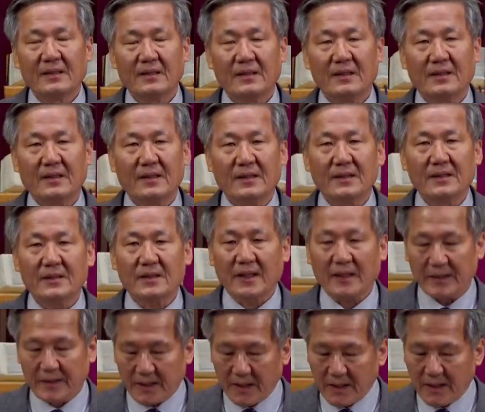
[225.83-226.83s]
어,
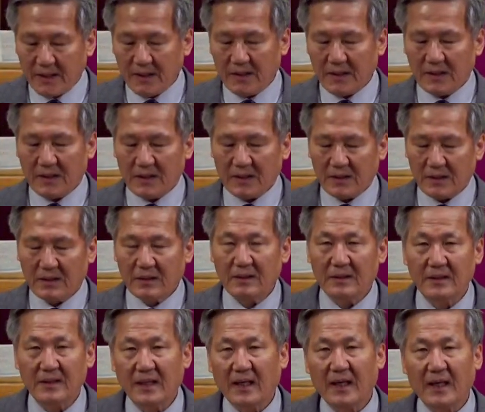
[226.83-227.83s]
자세히
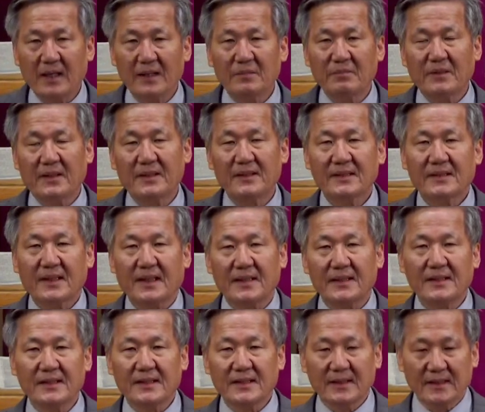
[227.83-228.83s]
들으라 하는 말은
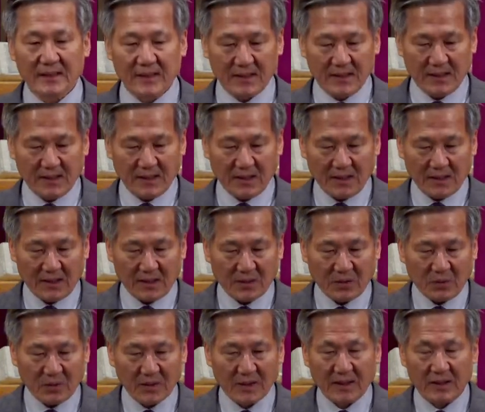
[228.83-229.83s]
사실은 어,
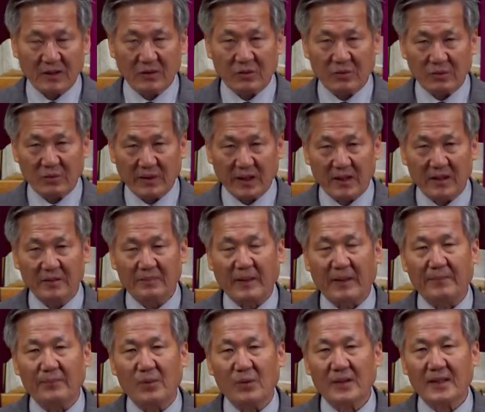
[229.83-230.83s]
동사를 두 개를
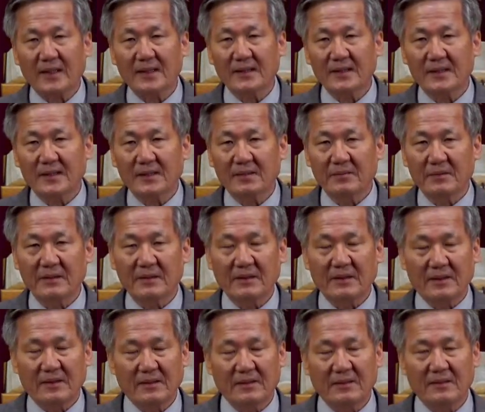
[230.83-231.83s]
반복한 그런
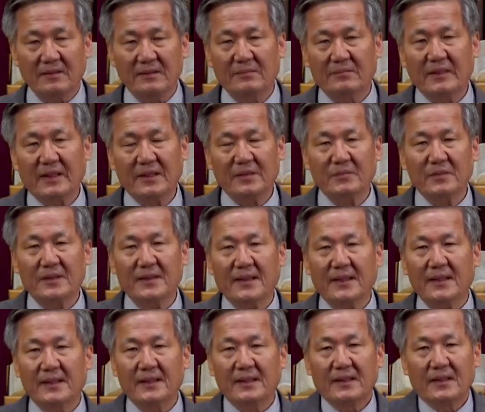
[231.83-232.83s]
어, 말입니다.
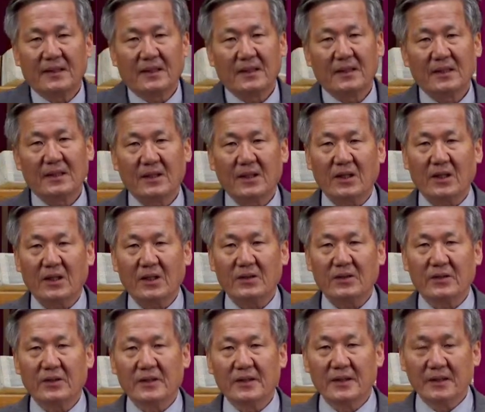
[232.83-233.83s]
어,
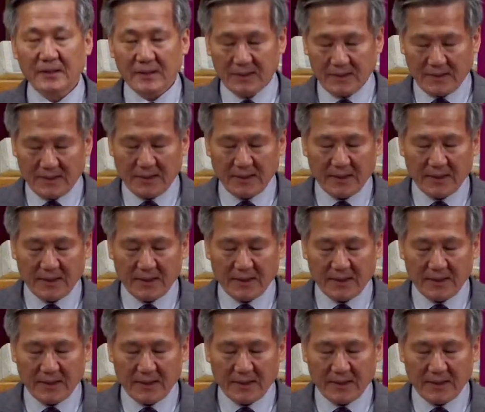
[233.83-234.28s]
너희는